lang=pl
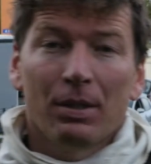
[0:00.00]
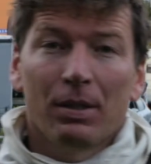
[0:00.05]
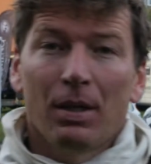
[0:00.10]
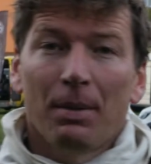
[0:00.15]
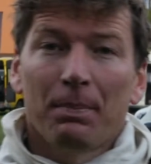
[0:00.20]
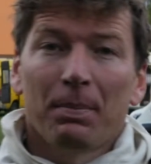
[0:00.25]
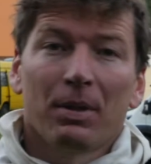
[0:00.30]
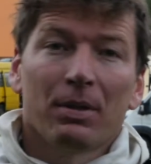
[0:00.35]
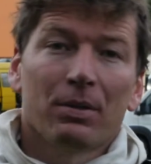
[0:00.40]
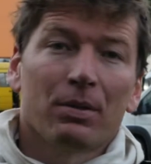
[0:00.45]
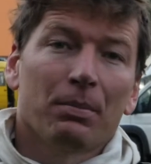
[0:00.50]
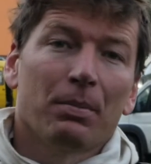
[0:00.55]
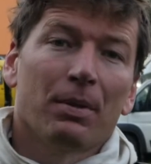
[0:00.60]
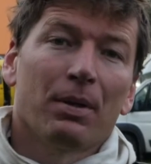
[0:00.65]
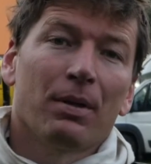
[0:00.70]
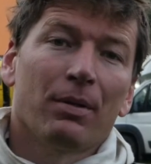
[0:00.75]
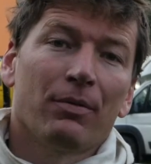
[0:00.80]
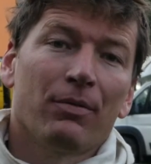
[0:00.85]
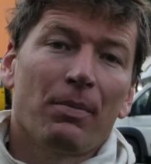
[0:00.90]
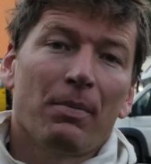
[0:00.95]
Lepiej sobie
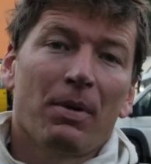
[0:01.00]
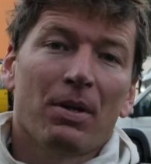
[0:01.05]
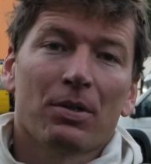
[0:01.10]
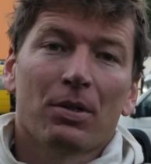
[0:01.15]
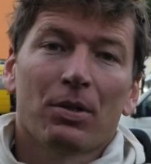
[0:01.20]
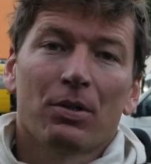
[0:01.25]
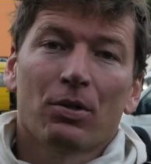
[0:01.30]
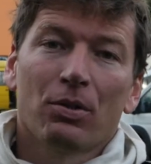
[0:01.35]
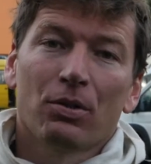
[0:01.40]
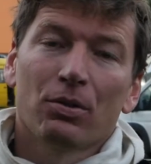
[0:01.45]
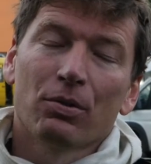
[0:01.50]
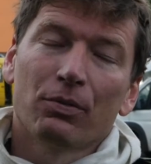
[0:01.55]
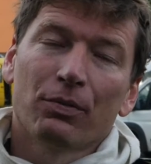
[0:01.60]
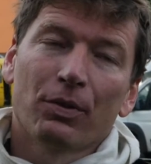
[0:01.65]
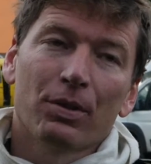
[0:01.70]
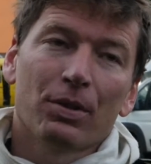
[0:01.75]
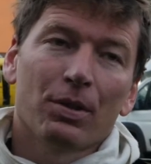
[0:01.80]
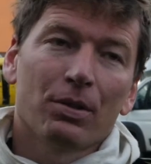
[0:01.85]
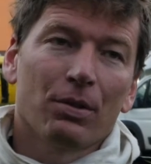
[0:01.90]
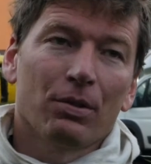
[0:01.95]
wymarzyć
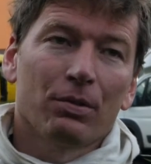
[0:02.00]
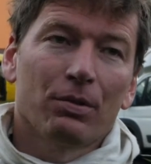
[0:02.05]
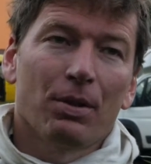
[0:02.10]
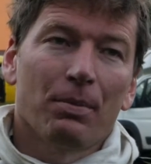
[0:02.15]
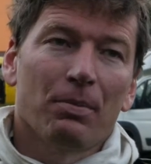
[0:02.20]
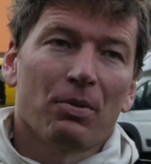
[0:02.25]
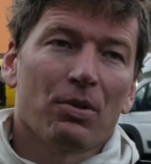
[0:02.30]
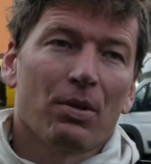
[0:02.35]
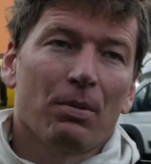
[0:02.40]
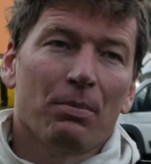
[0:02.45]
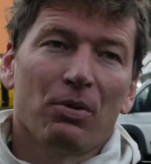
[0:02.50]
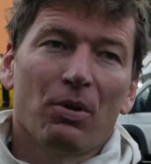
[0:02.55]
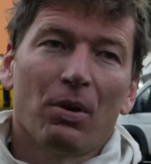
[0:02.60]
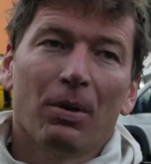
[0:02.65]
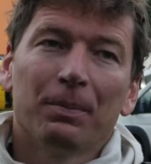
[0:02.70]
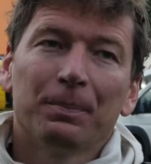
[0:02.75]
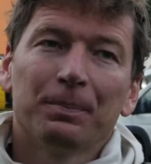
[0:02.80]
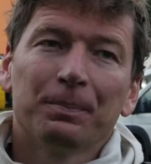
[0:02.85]
końcówki sezonu nie można było.